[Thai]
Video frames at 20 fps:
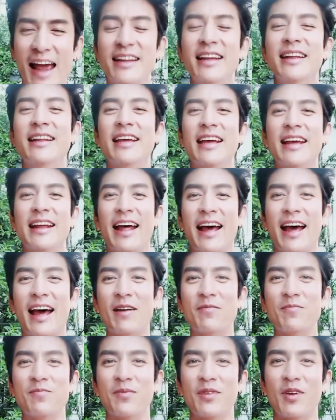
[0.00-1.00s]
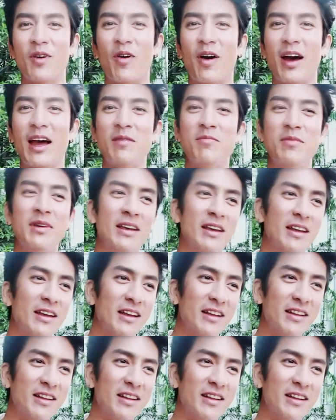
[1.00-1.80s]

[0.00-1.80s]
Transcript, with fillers: ยดีๆนะครับ ขอให้มี